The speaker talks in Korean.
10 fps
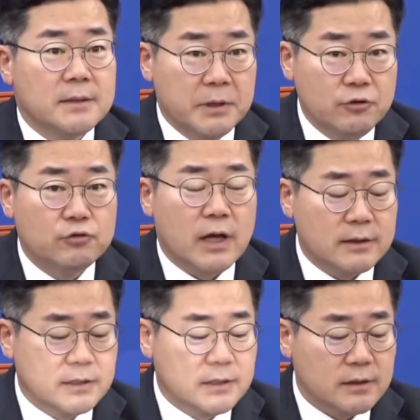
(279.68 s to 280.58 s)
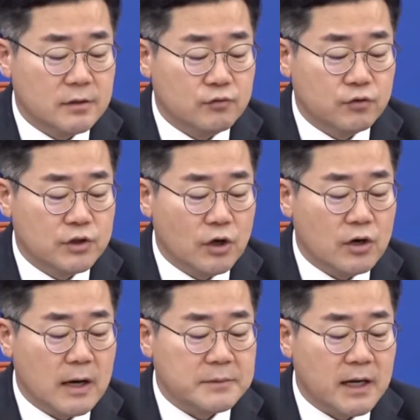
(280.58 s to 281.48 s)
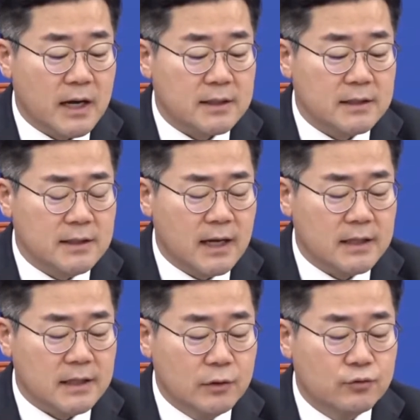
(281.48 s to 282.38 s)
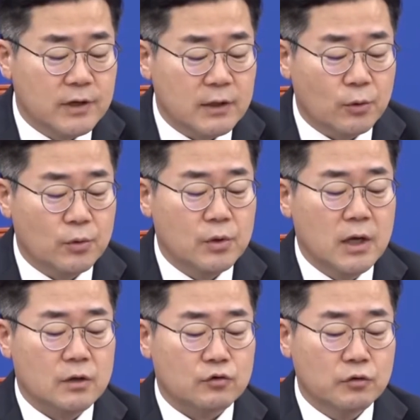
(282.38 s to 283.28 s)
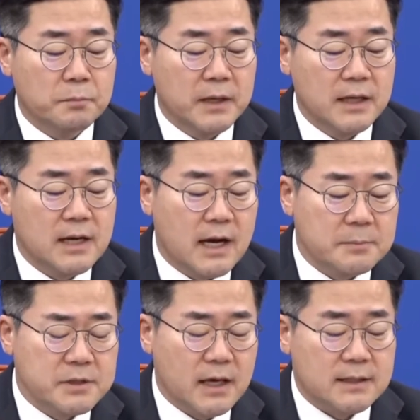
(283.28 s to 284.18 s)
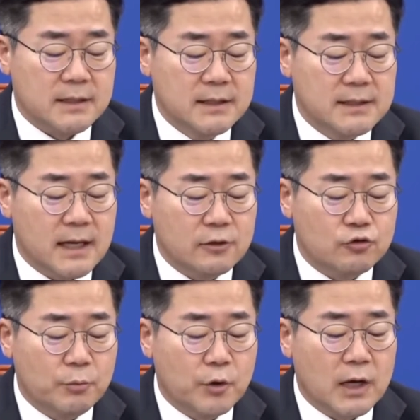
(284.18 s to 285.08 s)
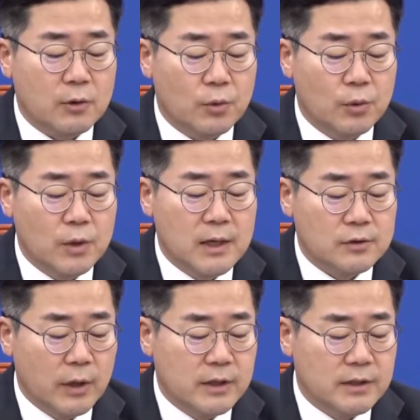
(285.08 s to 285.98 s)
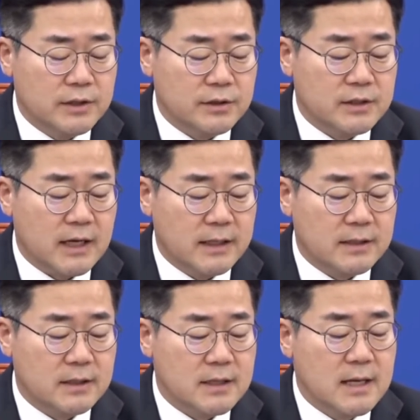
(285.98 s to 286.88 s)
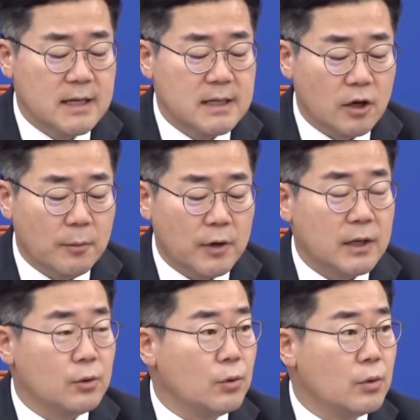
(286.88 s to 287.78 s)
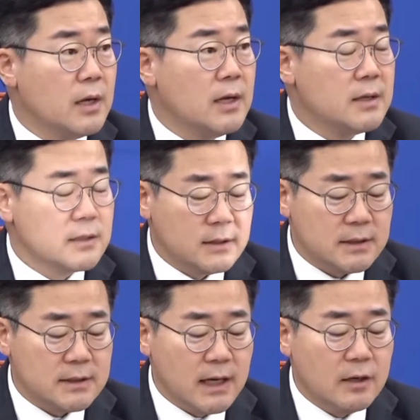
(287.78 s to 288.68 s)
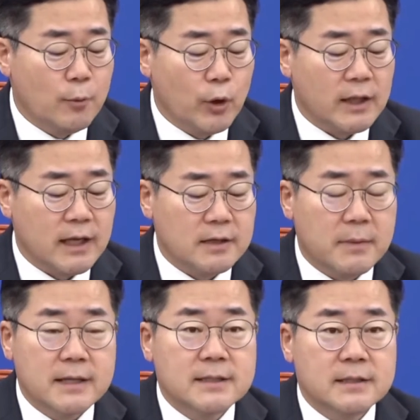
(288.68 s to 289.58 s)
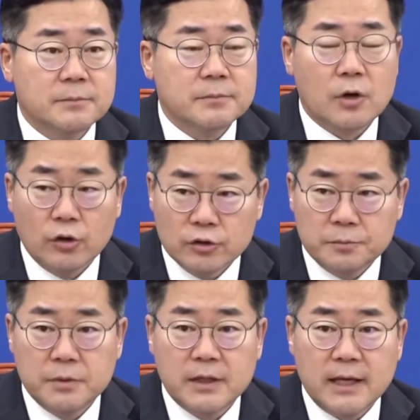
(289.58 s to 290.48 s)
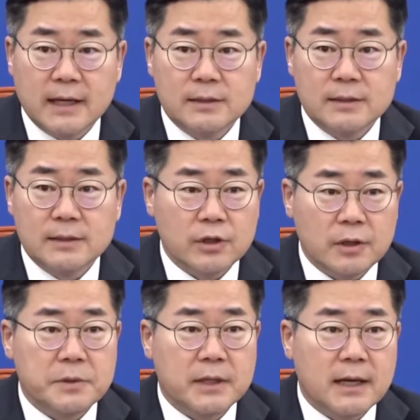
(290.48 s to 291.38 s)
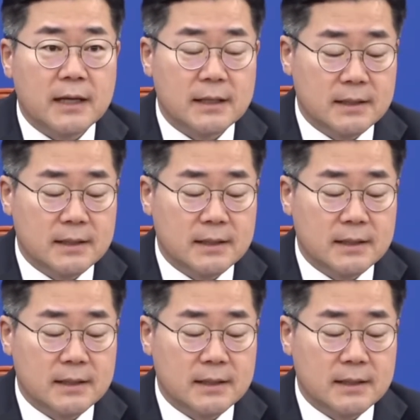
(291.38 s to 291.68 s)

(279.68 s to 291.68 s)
민주당은 국정감사가 끝난 이후라도 국민과 함께 진상을 규명하고 죄를 지은 자들을 처벌하도록 끝장을 보겠다는 말씀 거듭 약속드립니다.